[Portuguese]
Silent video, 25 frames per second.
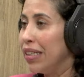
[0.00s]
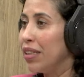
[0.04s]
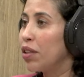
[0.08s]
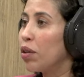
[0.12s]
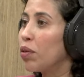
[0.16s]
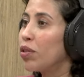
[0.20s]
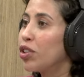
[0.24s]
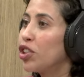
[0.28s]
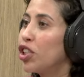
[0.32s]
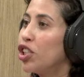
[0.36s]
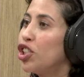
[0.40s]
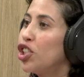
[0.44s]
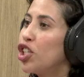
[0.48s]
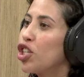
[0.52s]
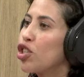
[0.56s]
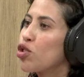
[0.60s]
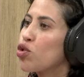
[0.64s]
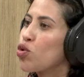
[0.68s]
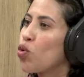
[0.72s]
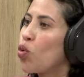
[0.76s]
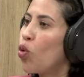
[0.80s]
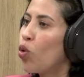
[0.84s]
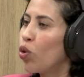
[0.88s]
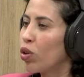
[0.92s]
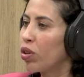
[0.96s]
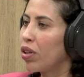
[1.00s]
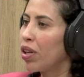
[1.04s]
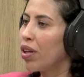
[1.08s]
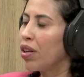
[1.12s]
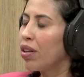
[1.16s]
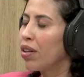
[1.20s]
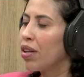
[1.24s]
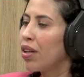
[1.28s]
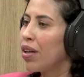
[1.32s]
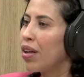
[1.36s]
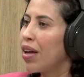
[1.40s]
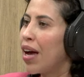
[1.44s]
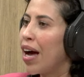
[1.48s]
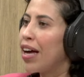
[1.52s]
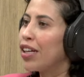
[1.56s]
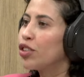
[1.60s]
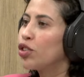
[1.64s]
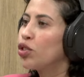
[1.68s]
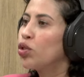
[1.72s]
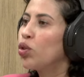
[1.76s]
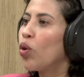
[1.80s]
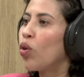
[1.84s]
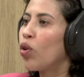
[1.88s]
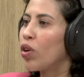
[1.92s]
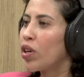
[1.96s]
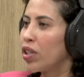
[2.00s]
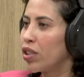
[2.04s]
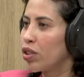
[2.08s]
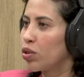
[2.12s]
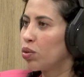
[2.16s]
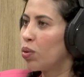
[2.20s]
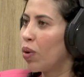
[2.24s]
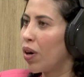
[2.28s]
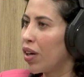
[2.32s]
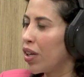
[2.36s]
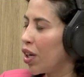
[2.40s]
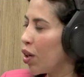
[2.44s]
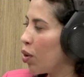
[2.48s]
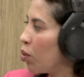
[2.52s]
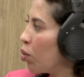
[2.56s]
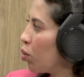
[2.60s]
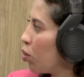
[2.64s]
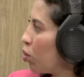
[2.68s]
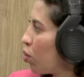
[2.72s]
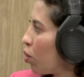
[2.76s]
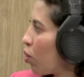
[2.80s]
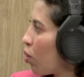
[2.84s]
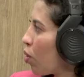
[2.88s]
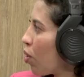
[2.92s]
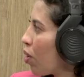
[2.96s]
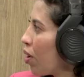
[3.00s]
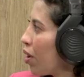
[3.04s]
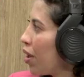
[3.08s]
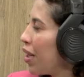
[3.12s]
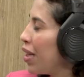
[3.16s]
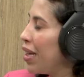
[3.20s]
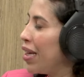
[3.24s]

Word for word: Então a gente escuta as dores do agricultor